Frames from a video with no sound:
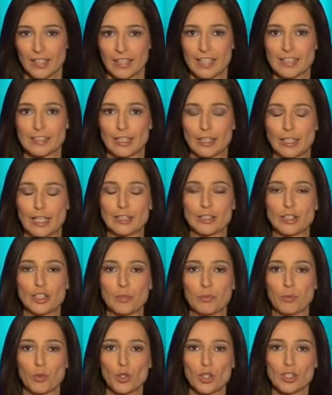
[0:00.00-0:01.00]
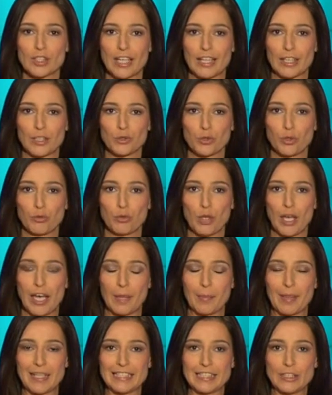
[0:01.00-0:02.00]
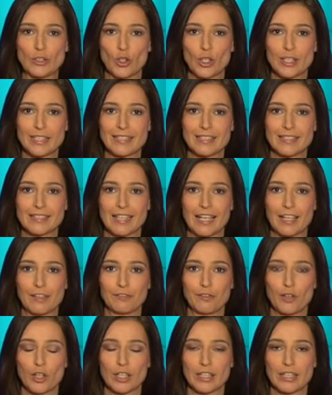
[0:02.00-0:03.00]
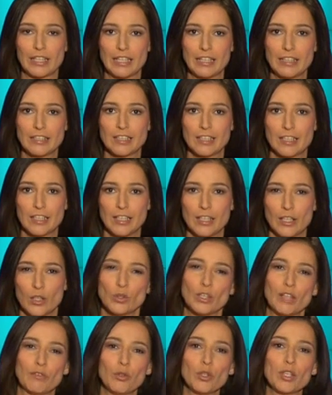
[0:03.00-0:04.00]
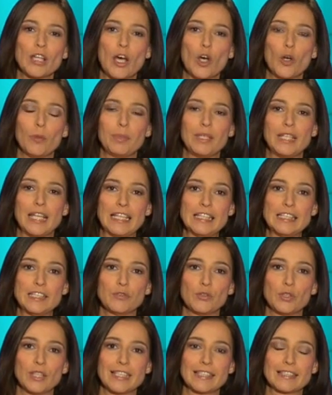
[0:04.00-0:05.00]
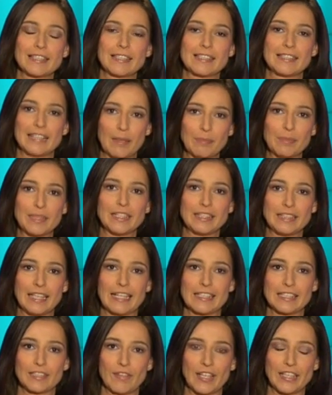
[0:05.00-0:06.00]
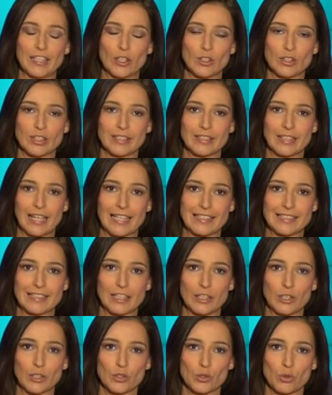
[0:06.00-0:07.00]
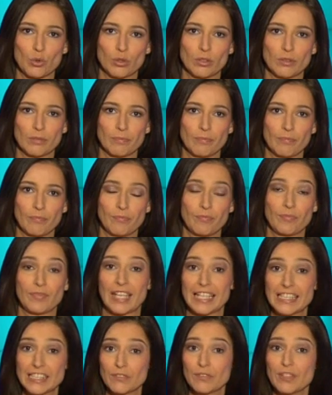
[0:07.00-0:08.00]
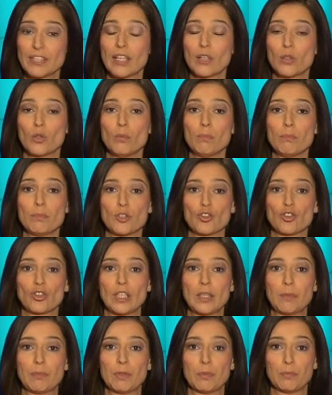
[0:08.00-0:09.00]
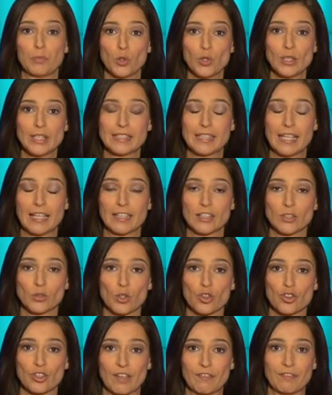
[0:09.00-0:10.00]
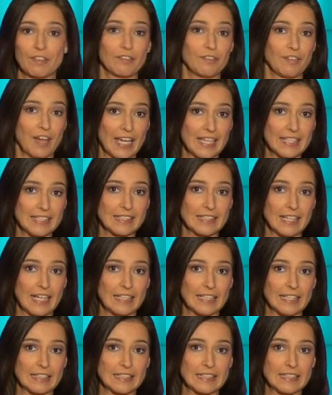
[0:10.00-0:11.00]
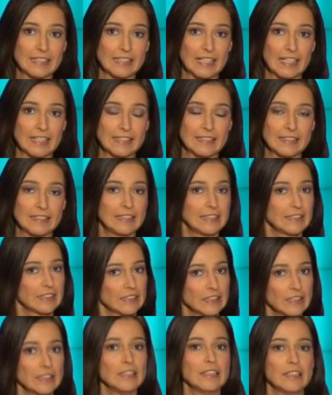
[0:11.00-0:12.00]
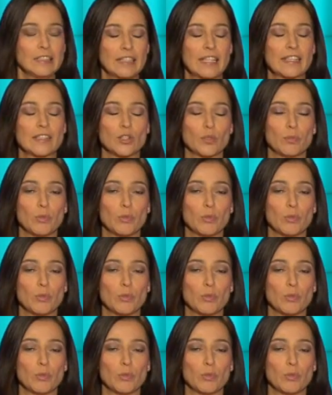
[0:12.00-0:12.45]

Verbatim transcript: Gestern hatte die Bundesagentur für Arbeit die neuesten Zahlen vorgelegt. Und da wurde auch Bilanz für das gesamte Jahr 2013 gezogen. Das wiederum beschrieb Bundesagenturchef Weise allerdings als nicht ganz